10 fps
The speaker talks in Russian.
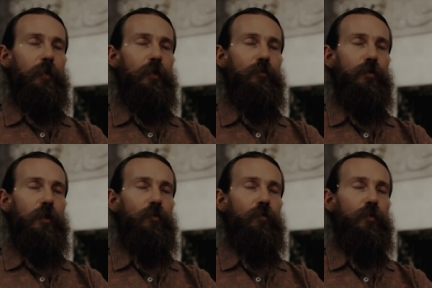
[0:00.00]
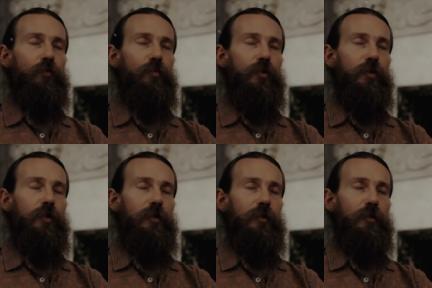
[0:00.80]
установки,
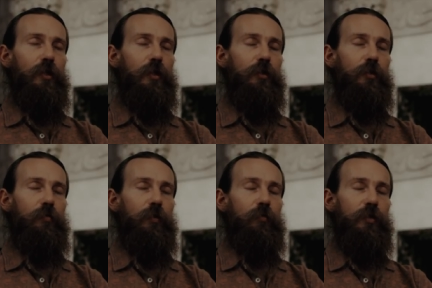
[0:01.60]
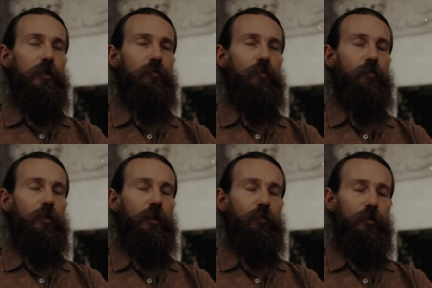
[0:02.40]
убеждения, стереотипы, мыслеформы,
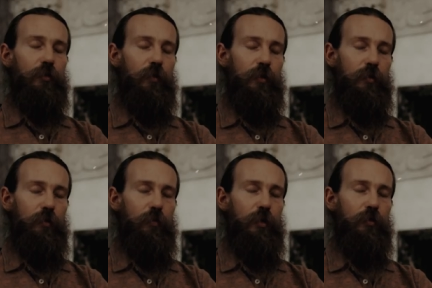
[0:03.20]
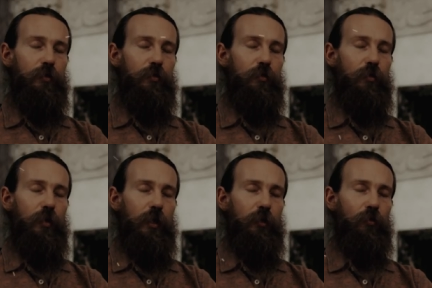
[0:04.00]
которые связаны с бедностью,
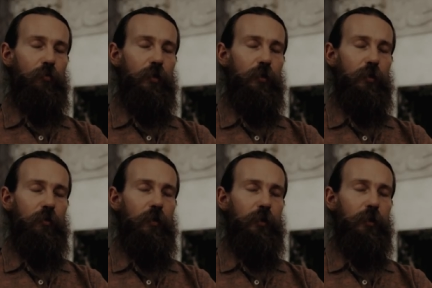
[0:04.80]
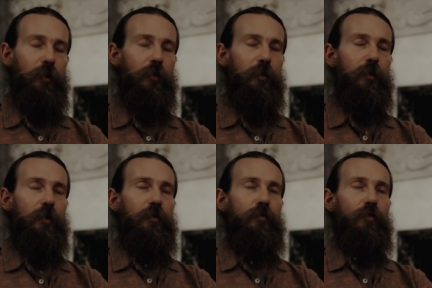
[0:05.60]
экономией, нехваткой.
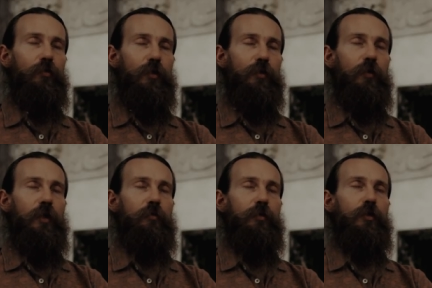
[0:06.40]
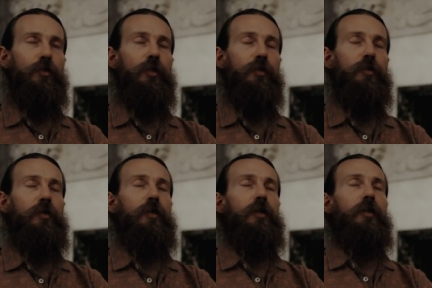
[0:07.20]
Все это растворяем сейчас –
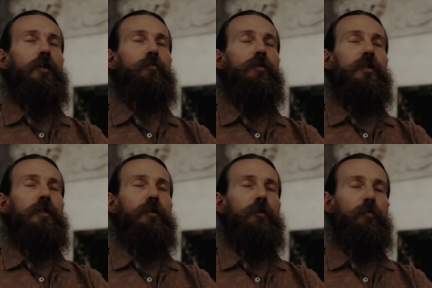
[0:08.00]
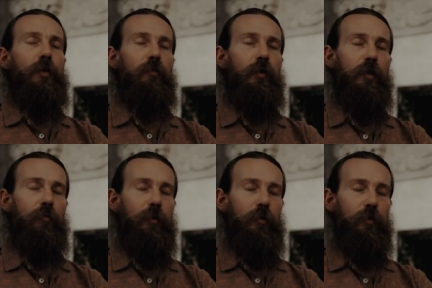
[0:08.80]
и мысленно
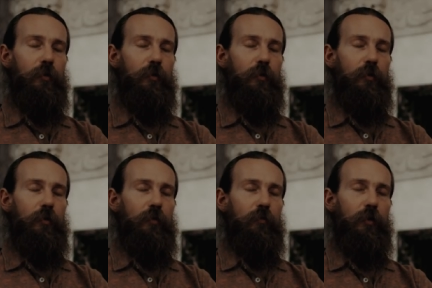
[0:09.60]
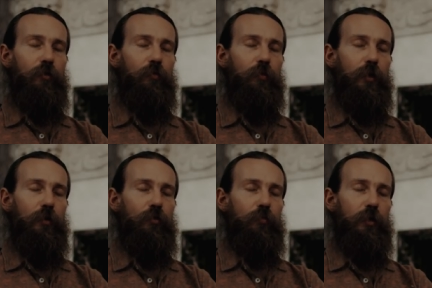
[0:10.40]
направляем в
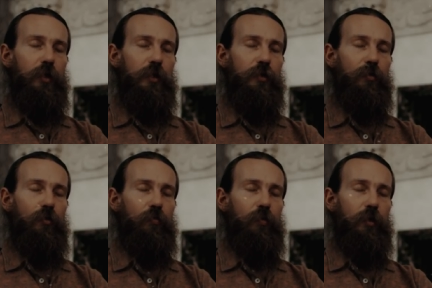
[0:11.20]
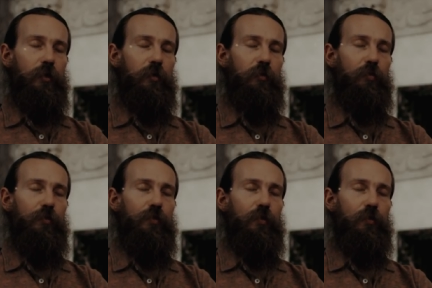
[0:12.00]
огромный-огромный костер перед нами.
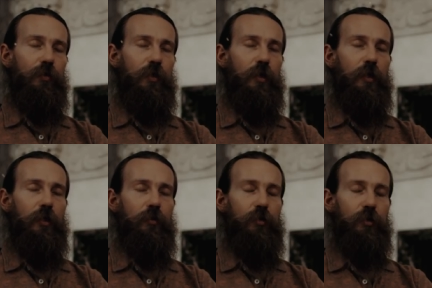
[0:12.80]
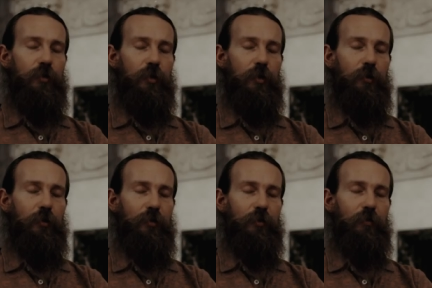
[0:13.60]
Пусть все это сгорает, исчезает и
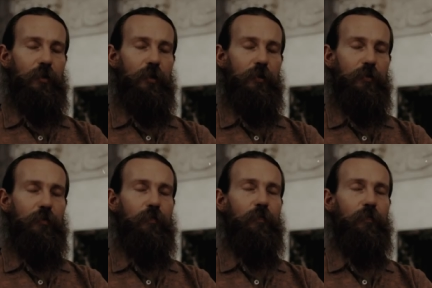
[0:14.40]
растворяется.